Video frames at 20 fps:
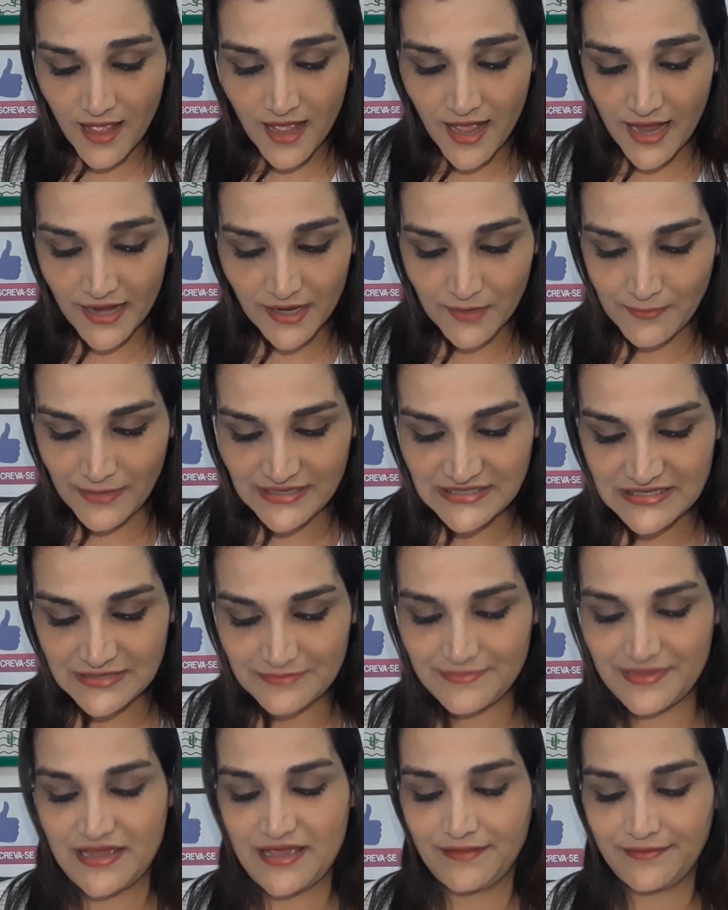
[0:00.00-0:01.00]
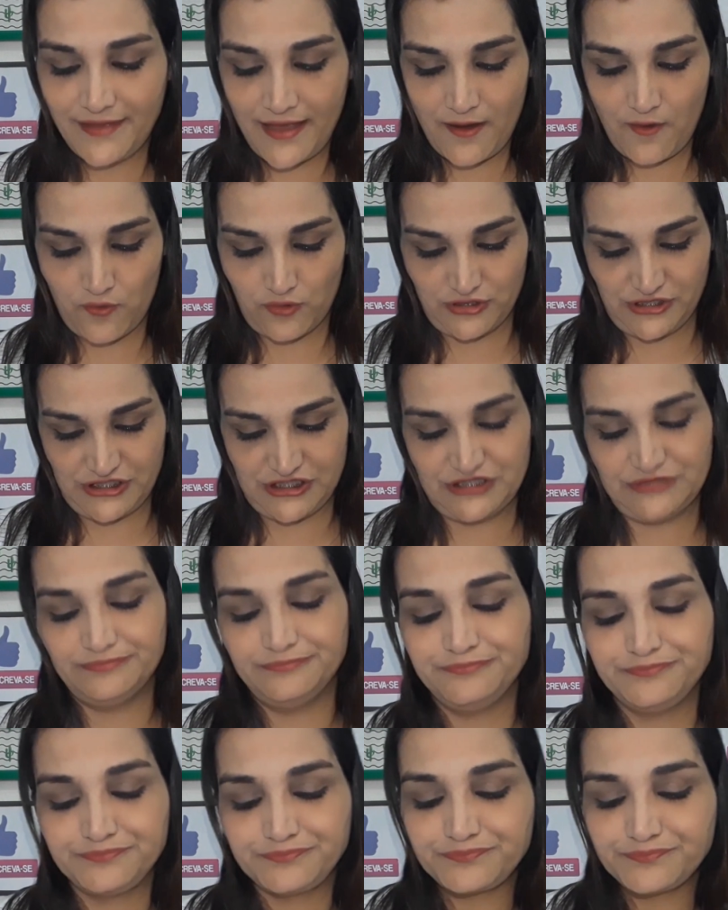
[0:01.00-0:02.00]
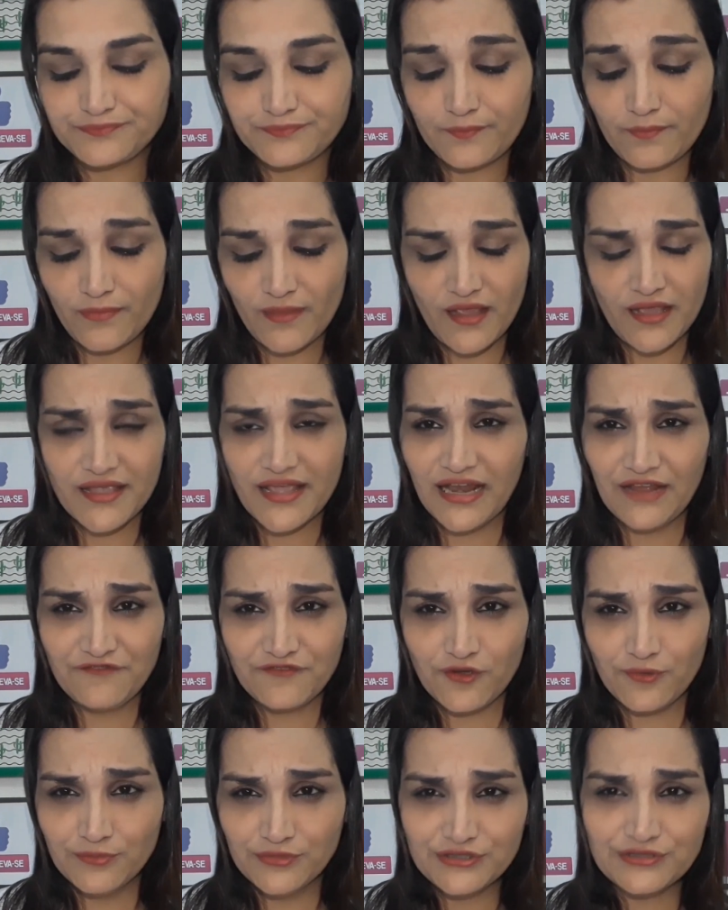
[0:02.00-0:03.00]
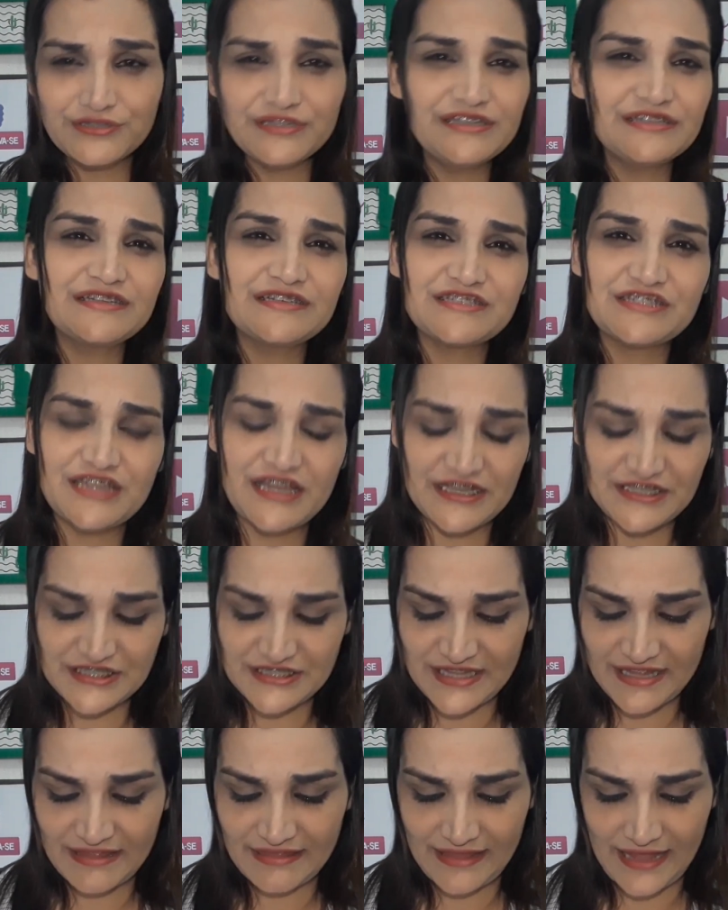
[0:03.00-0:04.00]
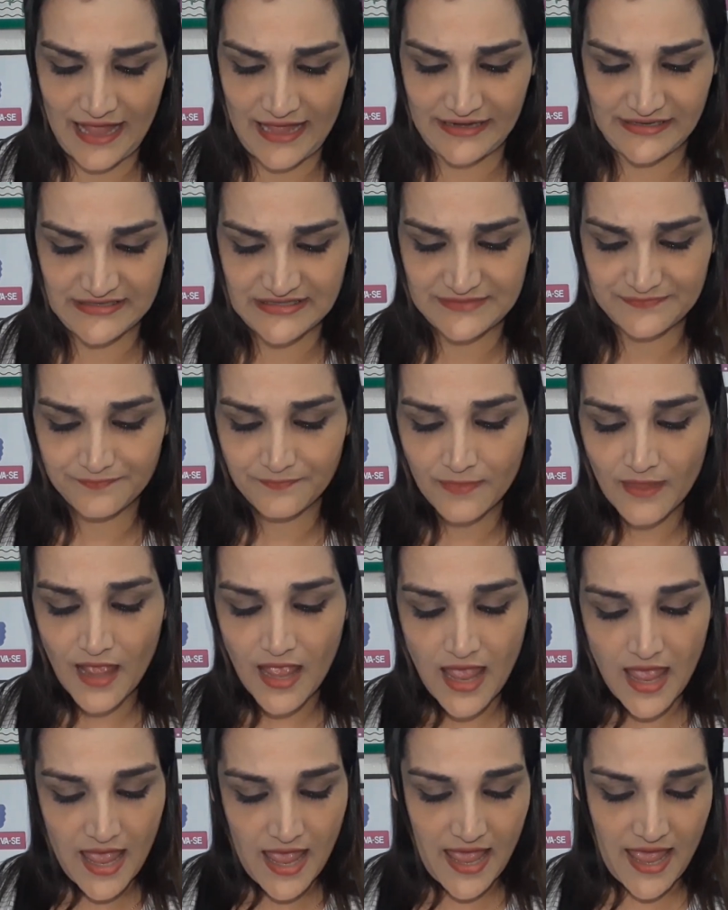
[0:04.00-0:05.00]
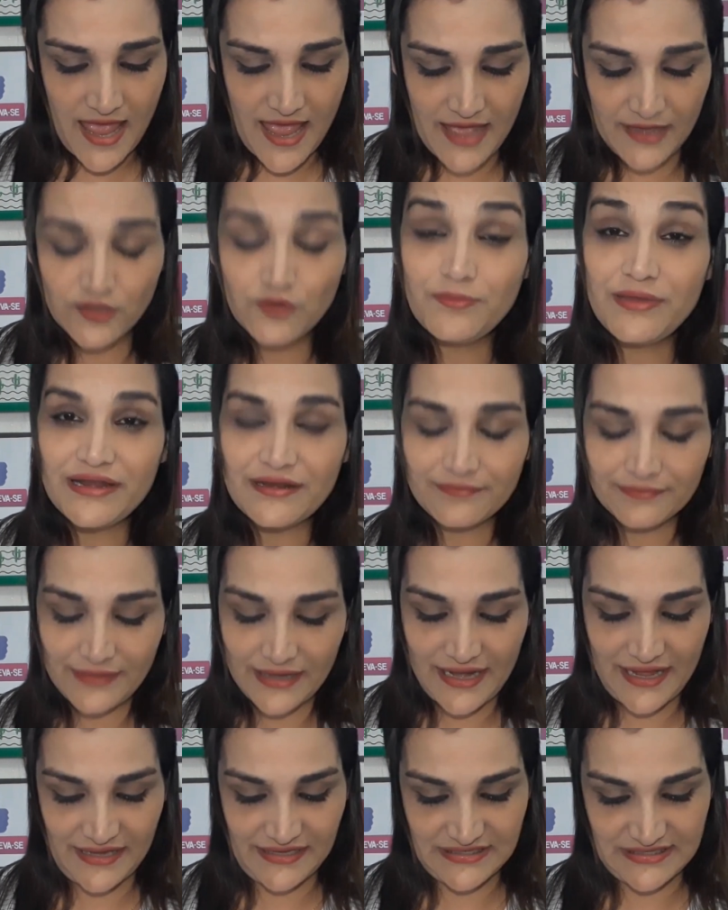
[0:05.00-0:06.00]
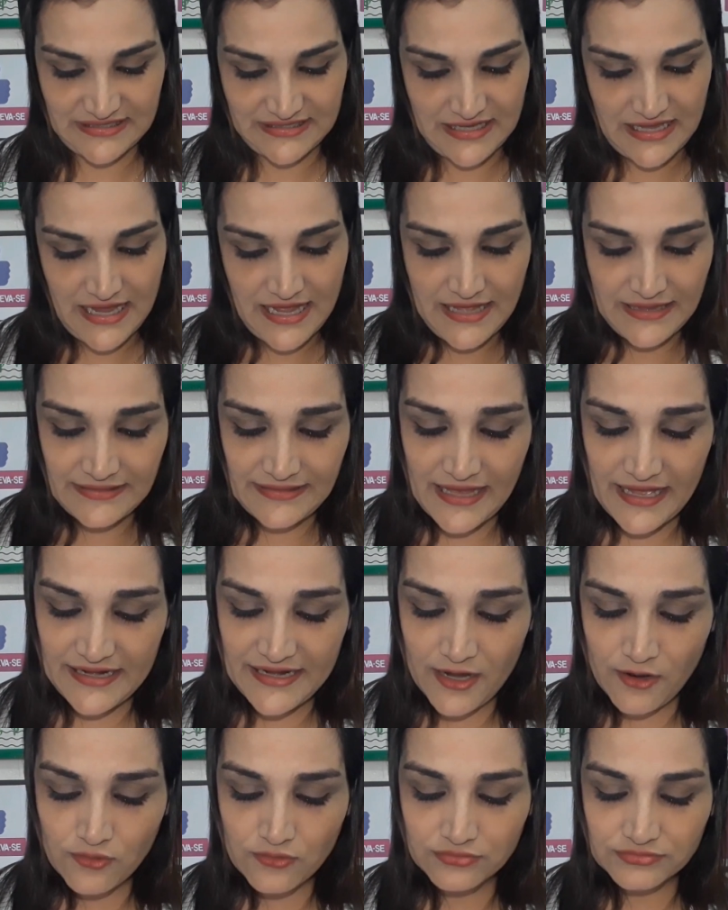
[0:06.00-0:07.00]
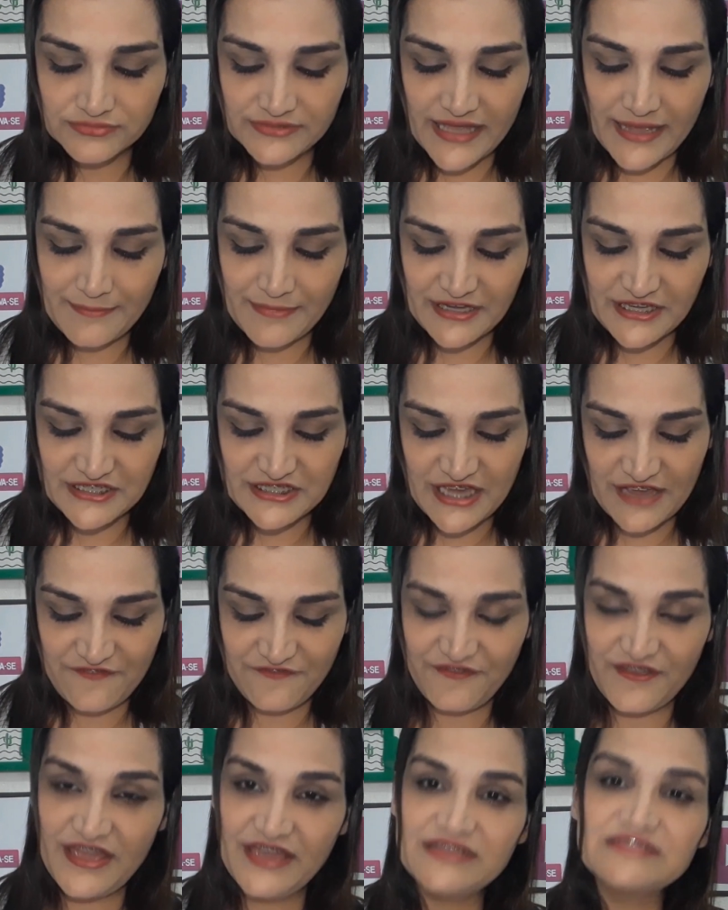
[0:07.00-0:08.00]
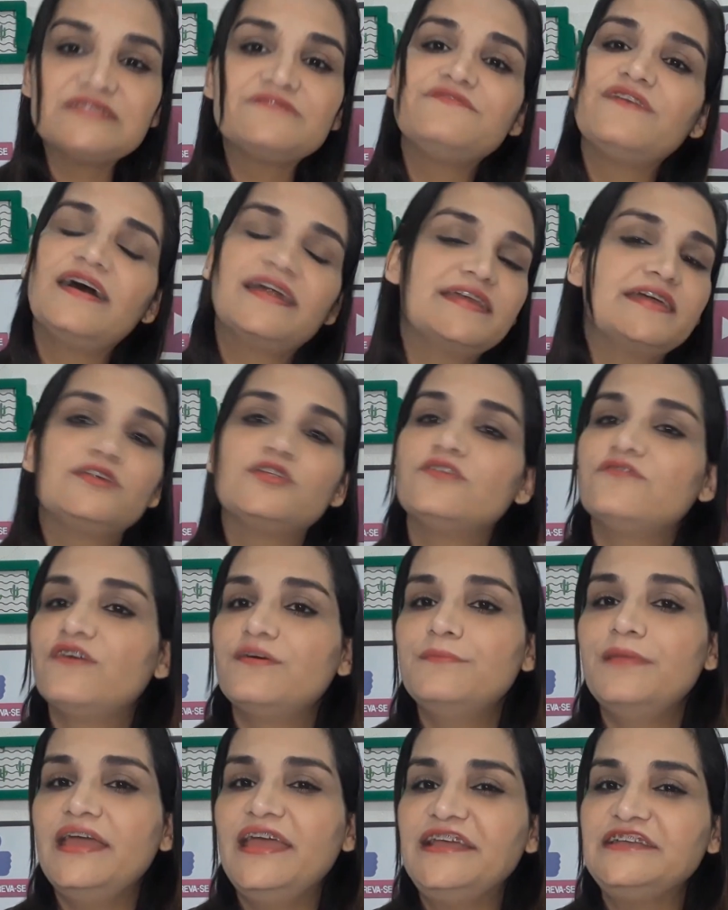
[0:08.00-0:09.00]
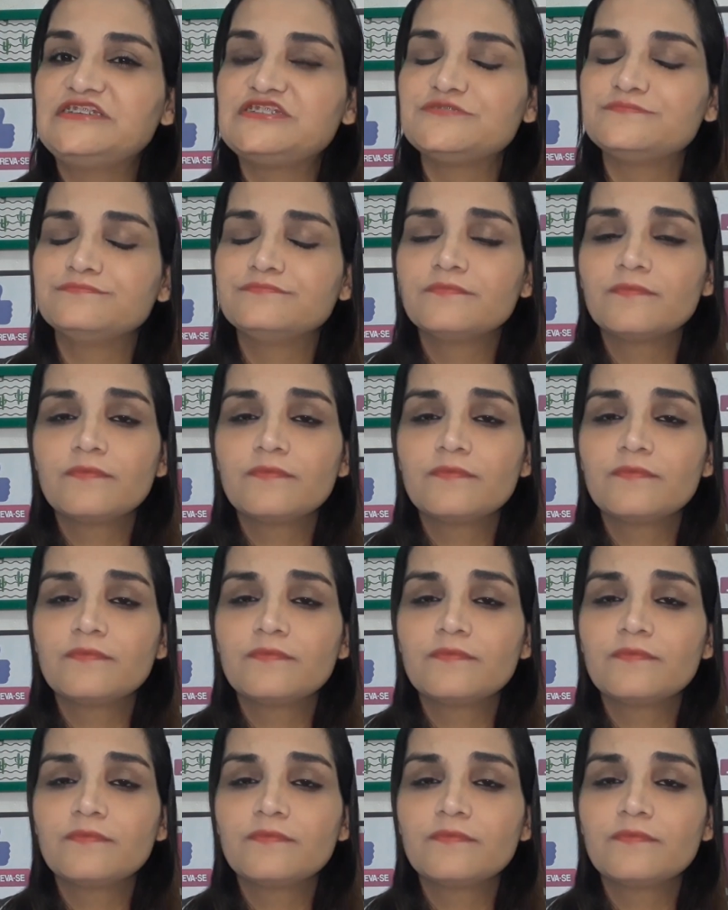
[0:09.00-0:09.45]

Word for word: a que eu mais amei até hoje. Ela ficou muito linda, cheia de detalhes. É, número 3. Teria algum tema que já fez e faria novamente?